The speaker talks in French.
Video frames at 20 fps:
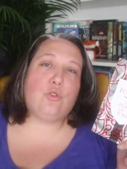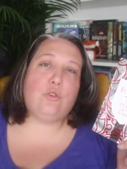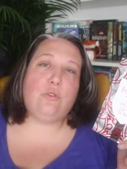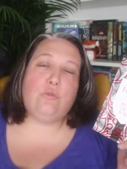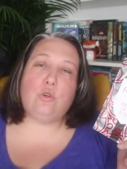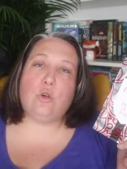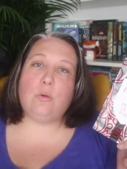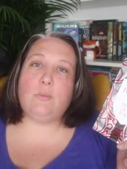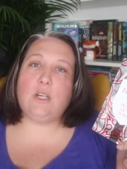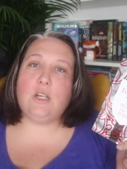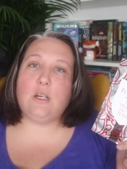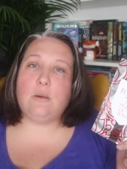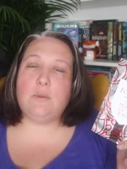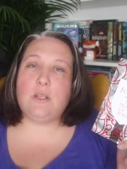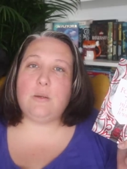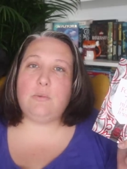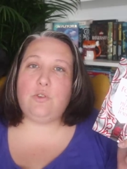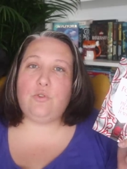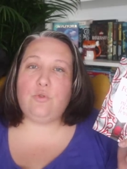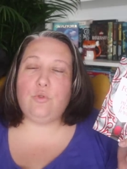je vous remets comme
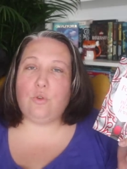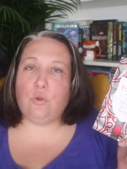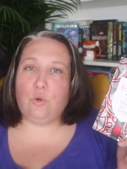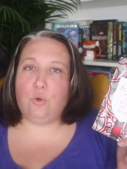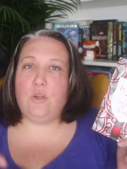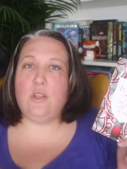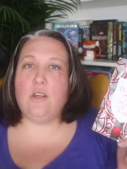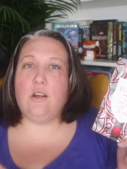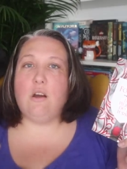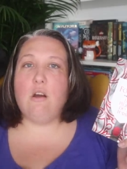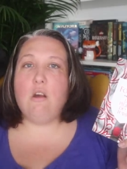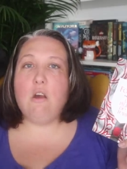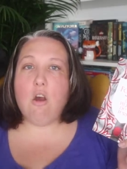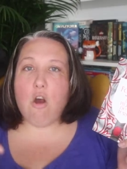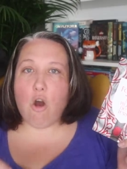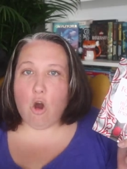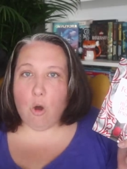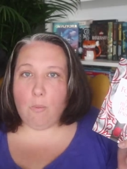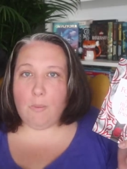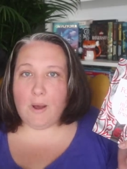d'habitude le lien
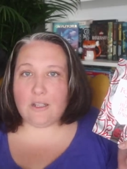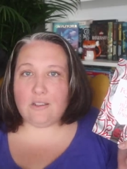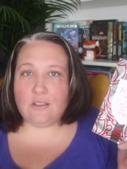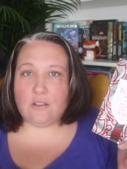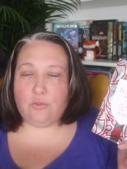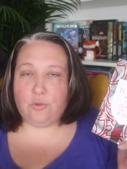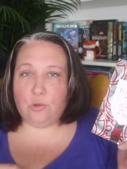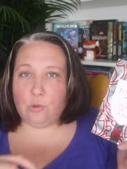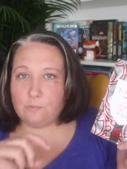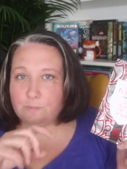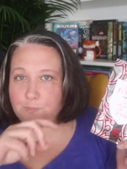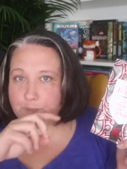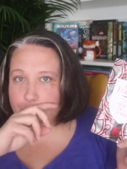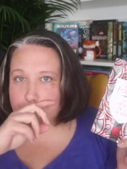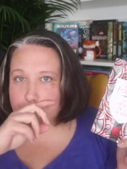en barre d'infos